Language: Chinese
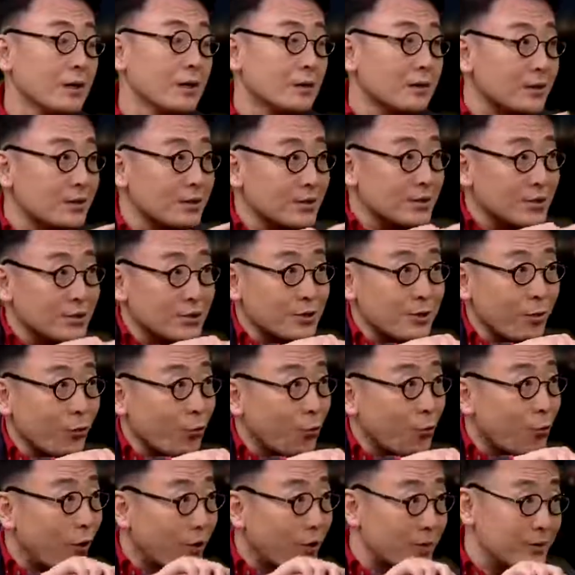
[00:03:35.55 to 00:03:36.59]
但是你知道，
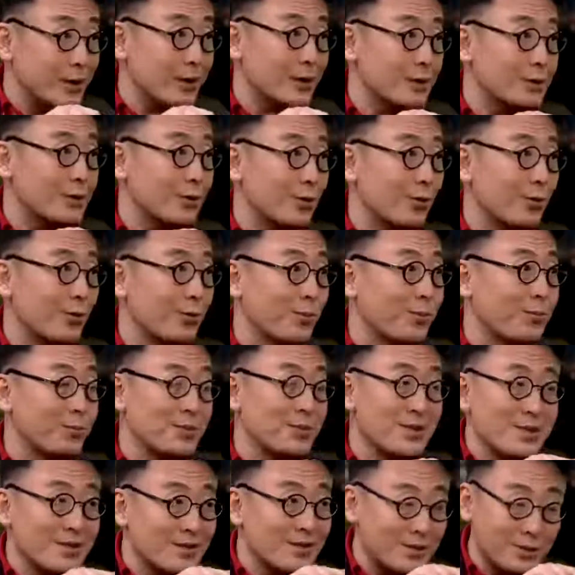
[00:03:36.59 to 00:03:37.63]
我那个时候
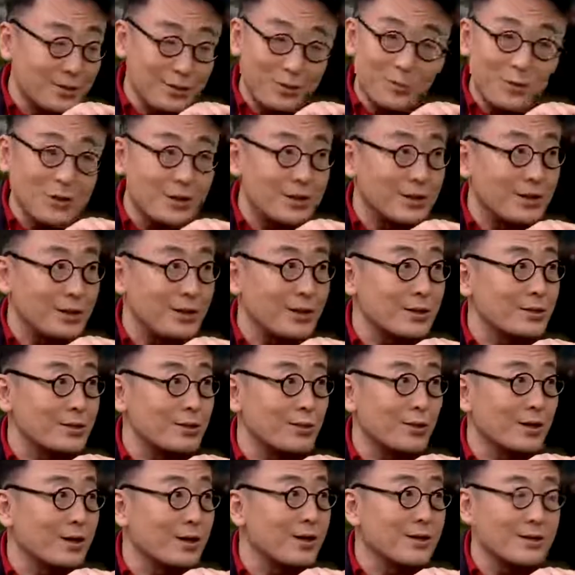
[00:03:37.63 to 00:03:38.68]
比可能比你那个
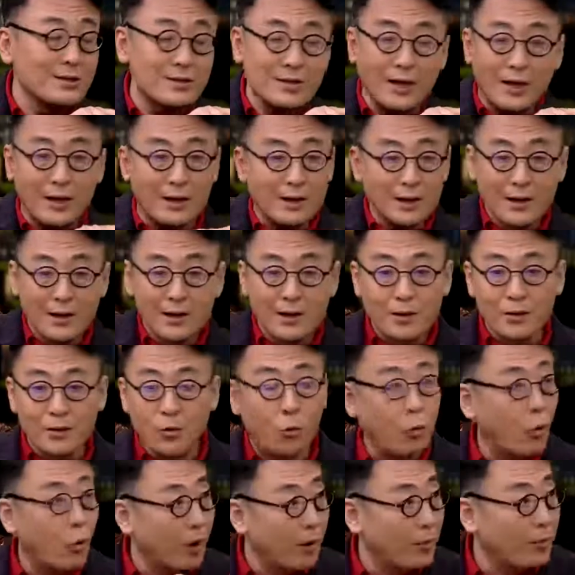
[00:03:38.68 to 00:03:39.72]
时候更加
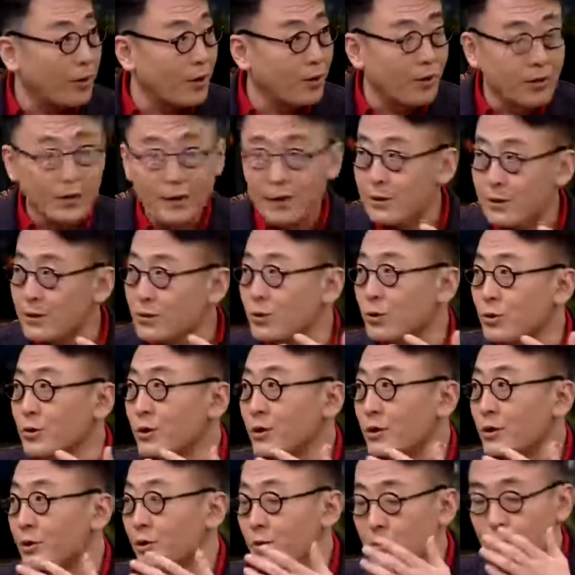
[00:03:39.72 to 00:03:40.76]
火爆。就
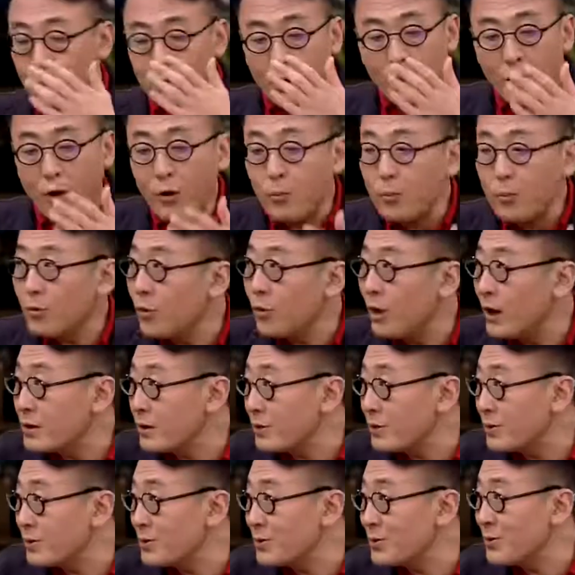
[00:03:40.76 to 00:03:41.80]
是我毫不夸
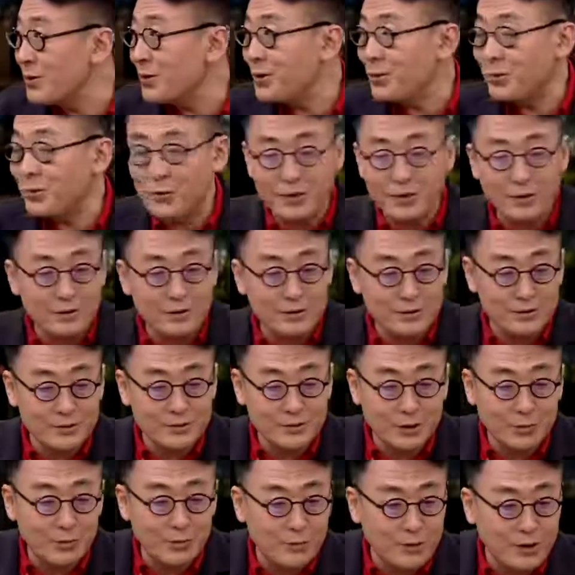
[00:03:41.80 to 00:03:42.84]
张的说，我当时
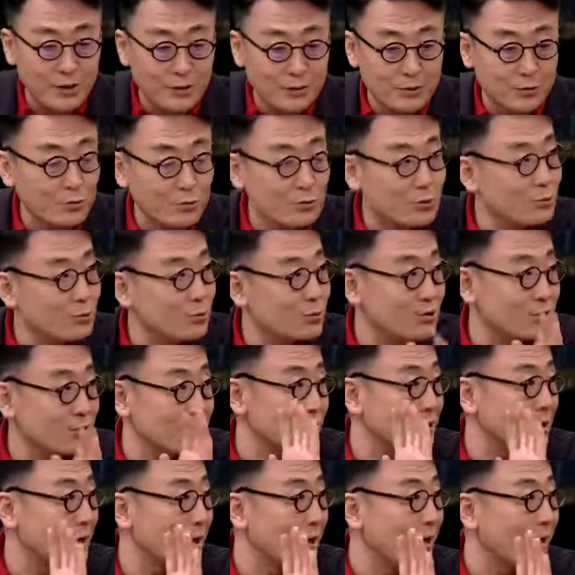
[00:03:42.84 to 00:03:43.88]
在武汉读书
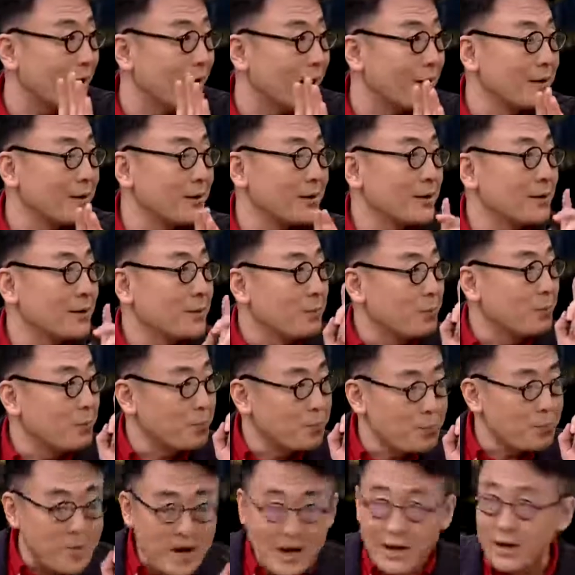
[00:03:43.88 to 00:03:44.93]
四年啊，嗯，
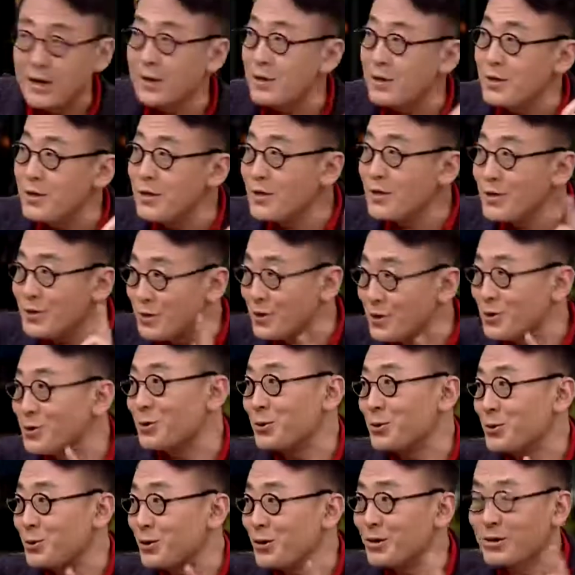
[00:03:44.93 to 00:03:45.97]
每一
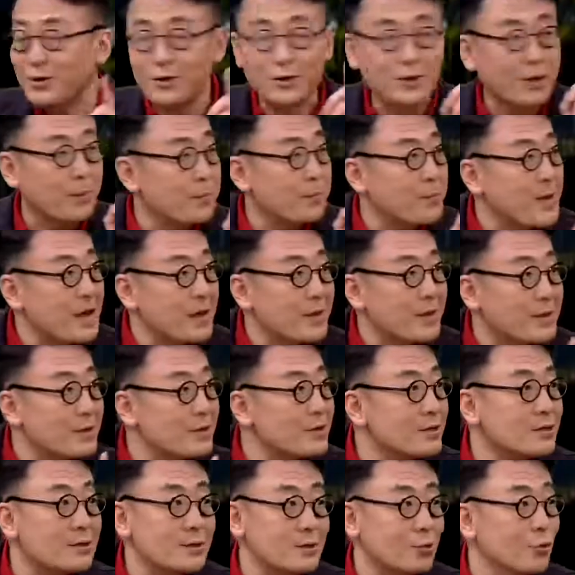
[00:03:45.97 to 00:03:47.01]
次就能到这，每
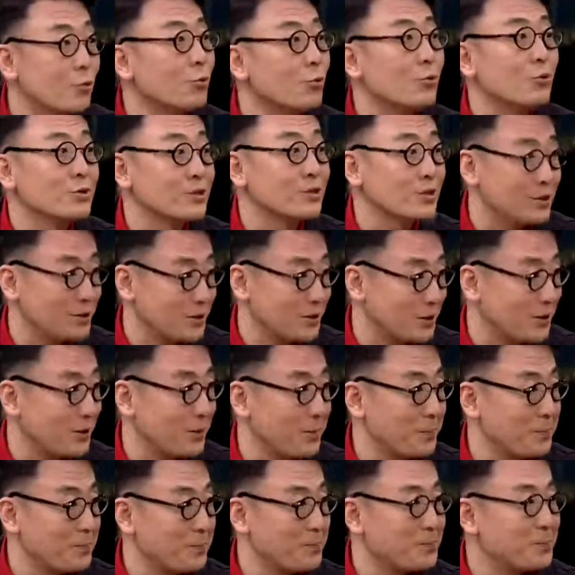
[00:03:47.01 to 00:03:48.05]
一次公共汽
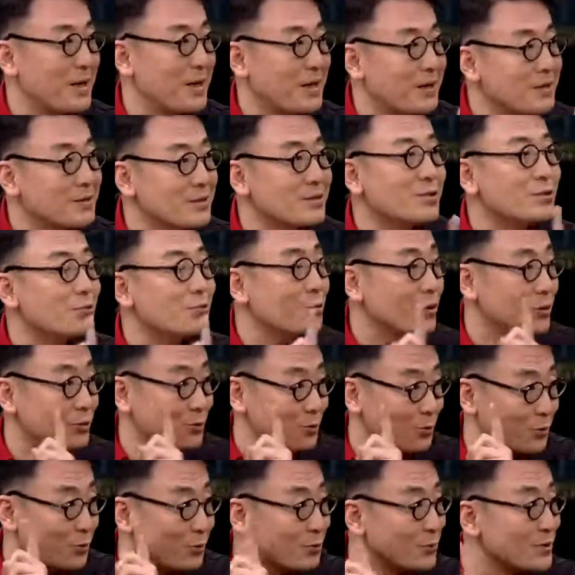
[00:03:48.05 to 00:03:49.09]
车。每一次我
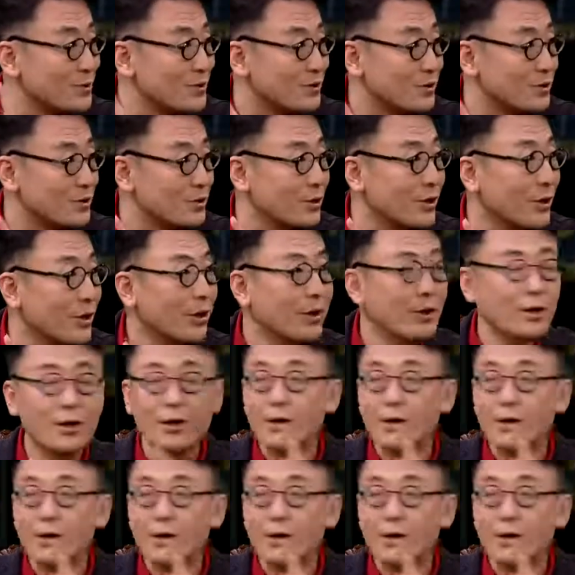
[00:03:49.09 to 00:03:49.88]
坐公共汽车，